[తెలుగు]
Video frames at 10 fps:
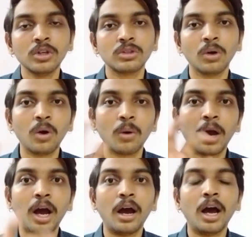సో
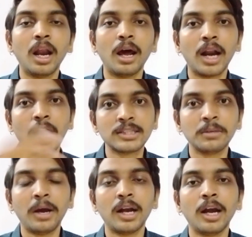అలా లాస్య
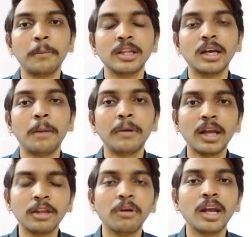మాట్లాడమంది కాబట్టి
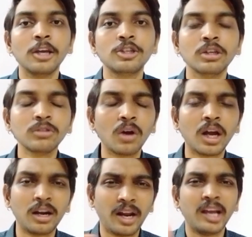అది వేరే విషయం సో
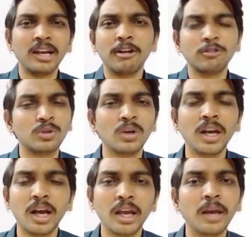అక్కడ ట్రయాంగిల్ లవ్ స్టోరీ
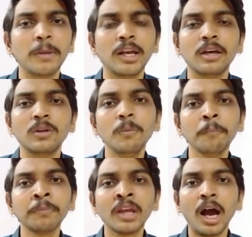లాగా ఏమీ లేదు
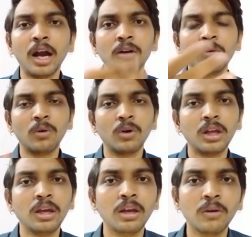అండ్
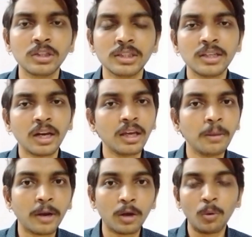ఇంకోటి వచ్చేసరికి
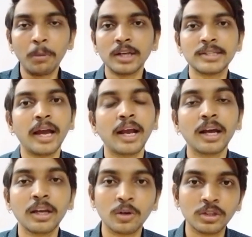మన కుమార్ సాయి
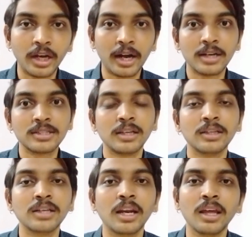గారు ఈరోజు ఎంట్రన్స్ అయితే
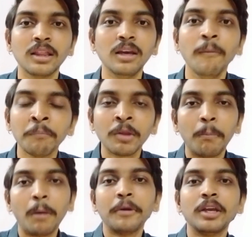జరిగింది
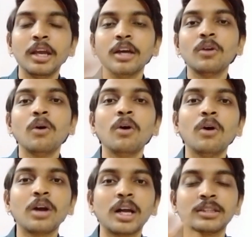పాపం ఏదో
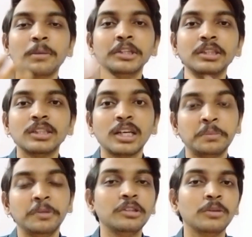కాస్త మంచి
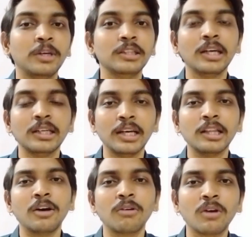సస్పెన్స్ మంచిగా
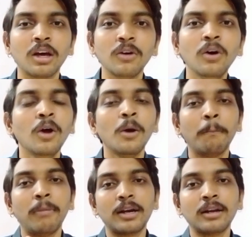చేద్దాం అనుకున్నారు
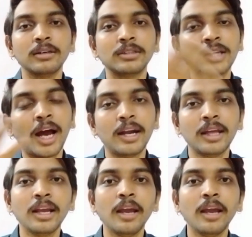బట్ స్టార్టింగ్